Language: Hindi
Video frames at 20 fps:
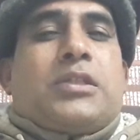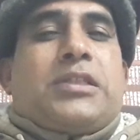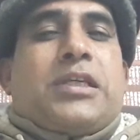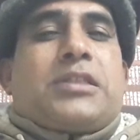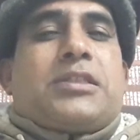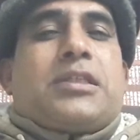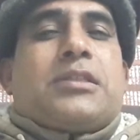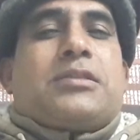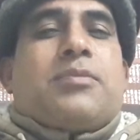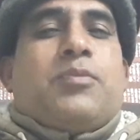
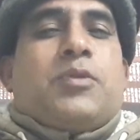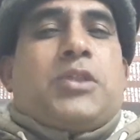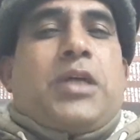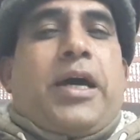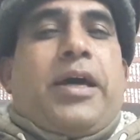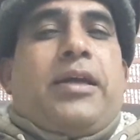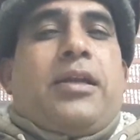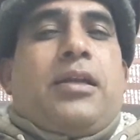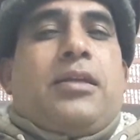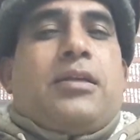जस्टिस
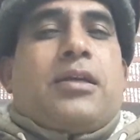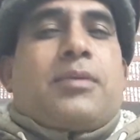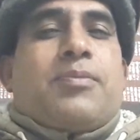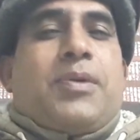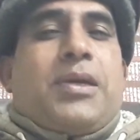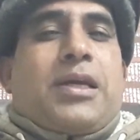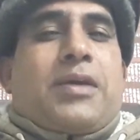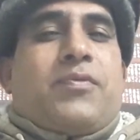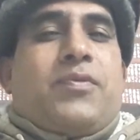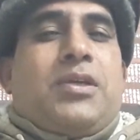मुजाहिर अली
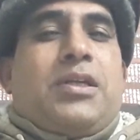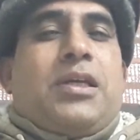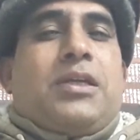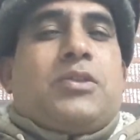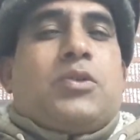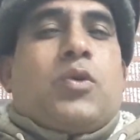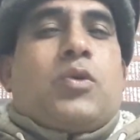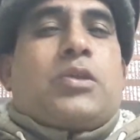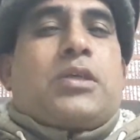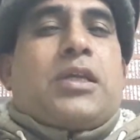अकबर नकवी ने
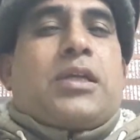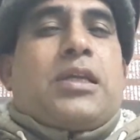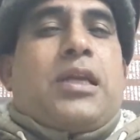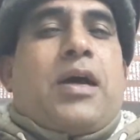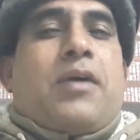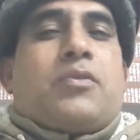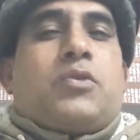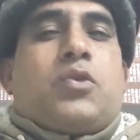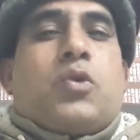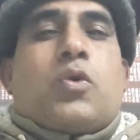जो उनके
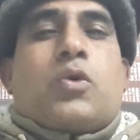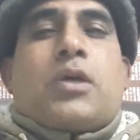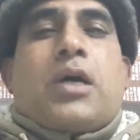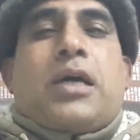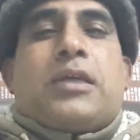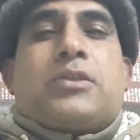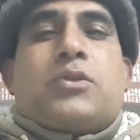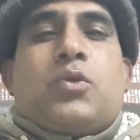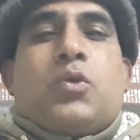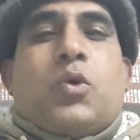खिलाफ
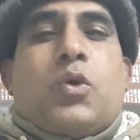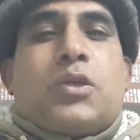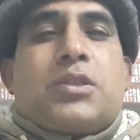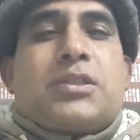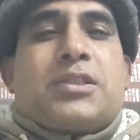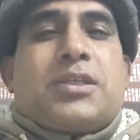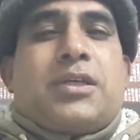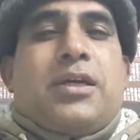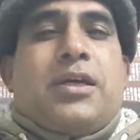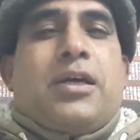शोकाज
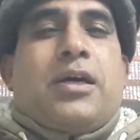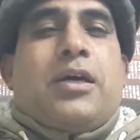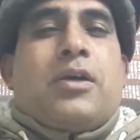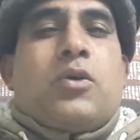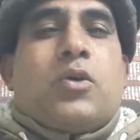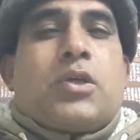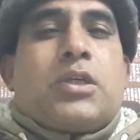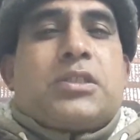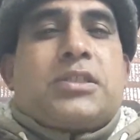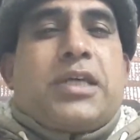नोट्स
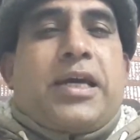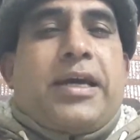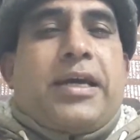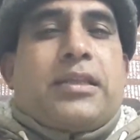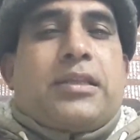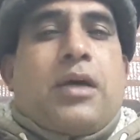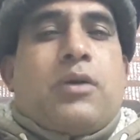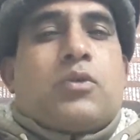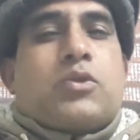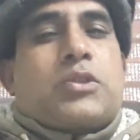नोटिस
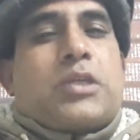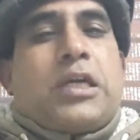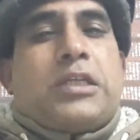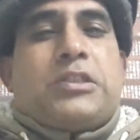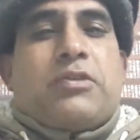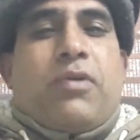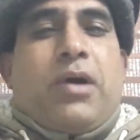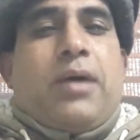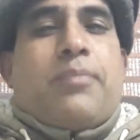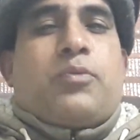आया था उसका
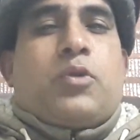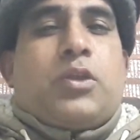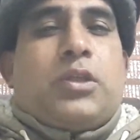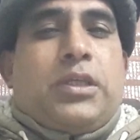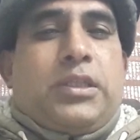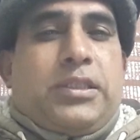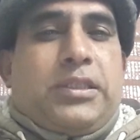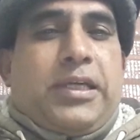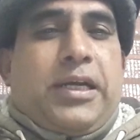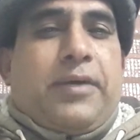जवाब तो
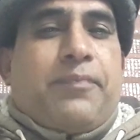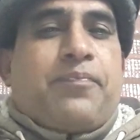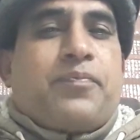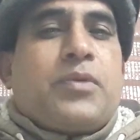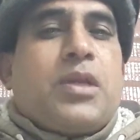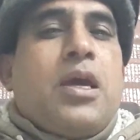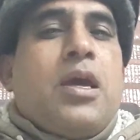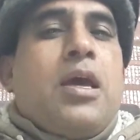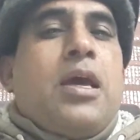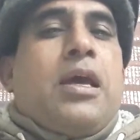दे दिया
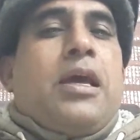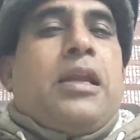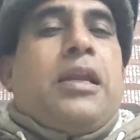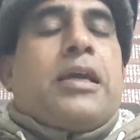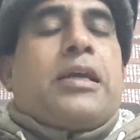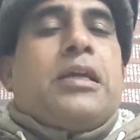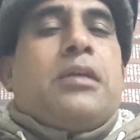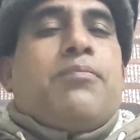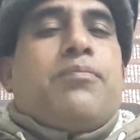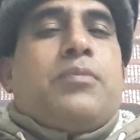
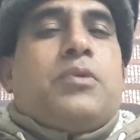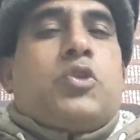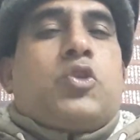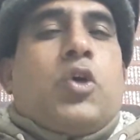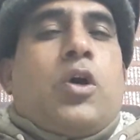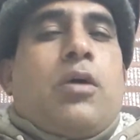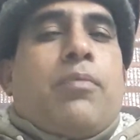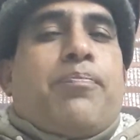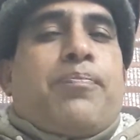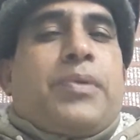लेकिन
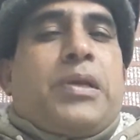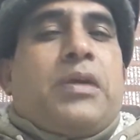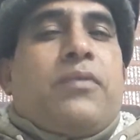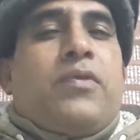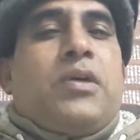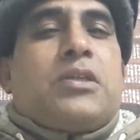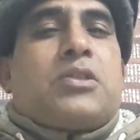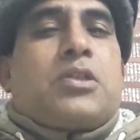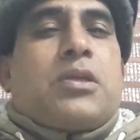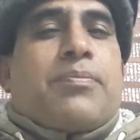जो
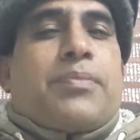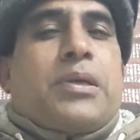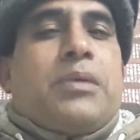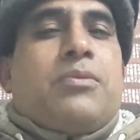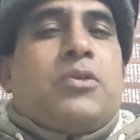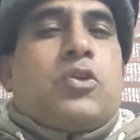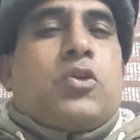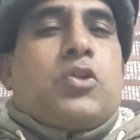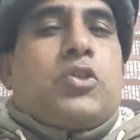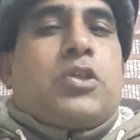प्रीवियस
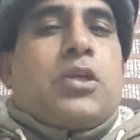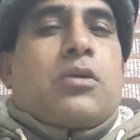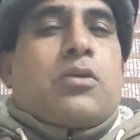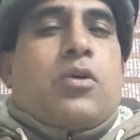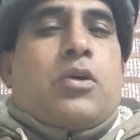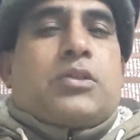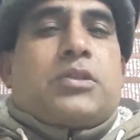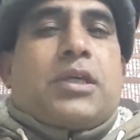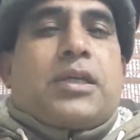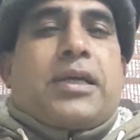सुप्रीम जुडिशल
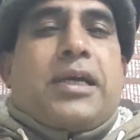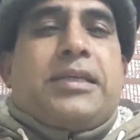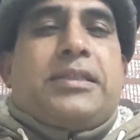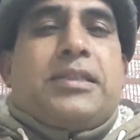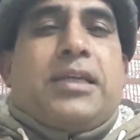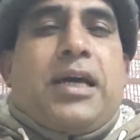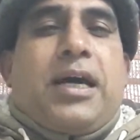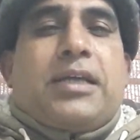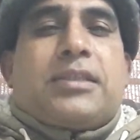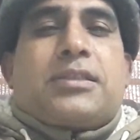कौंसिल का
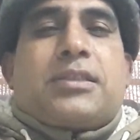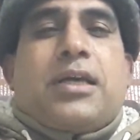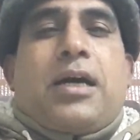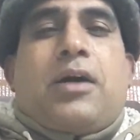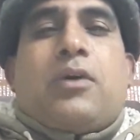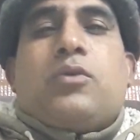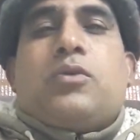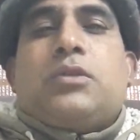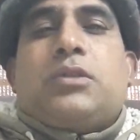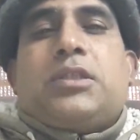इजलास
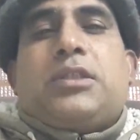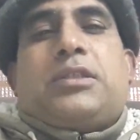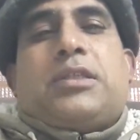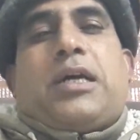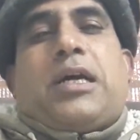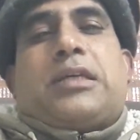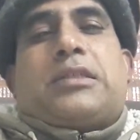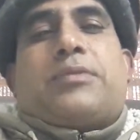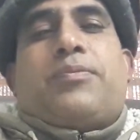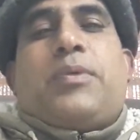था उस
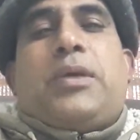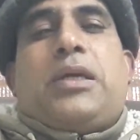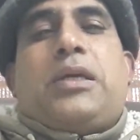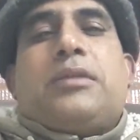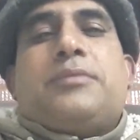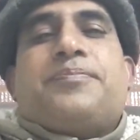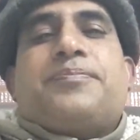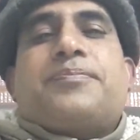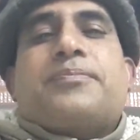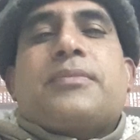इजलास
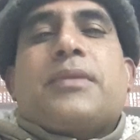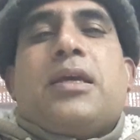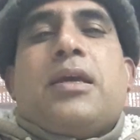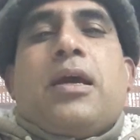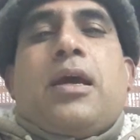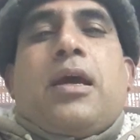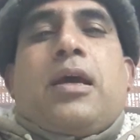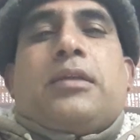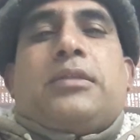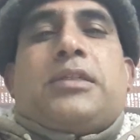में
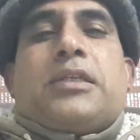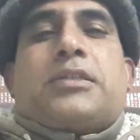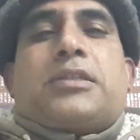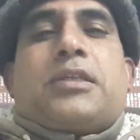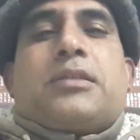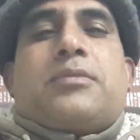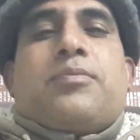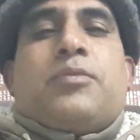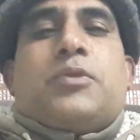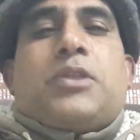
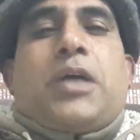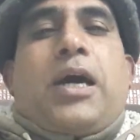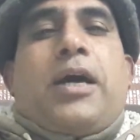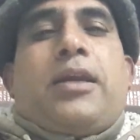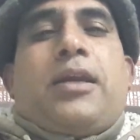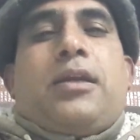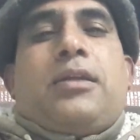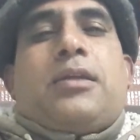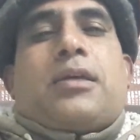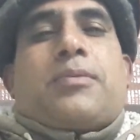जस्टिस
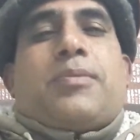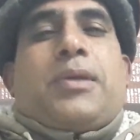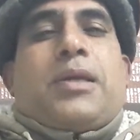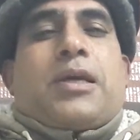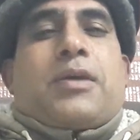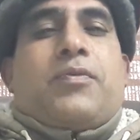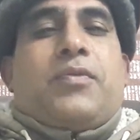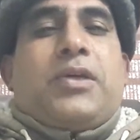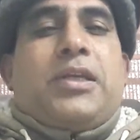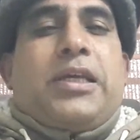मुजाहिर अली
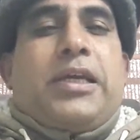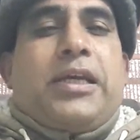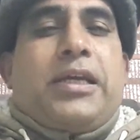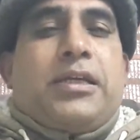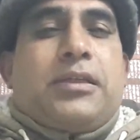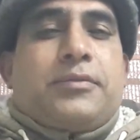अकबर नकवी ने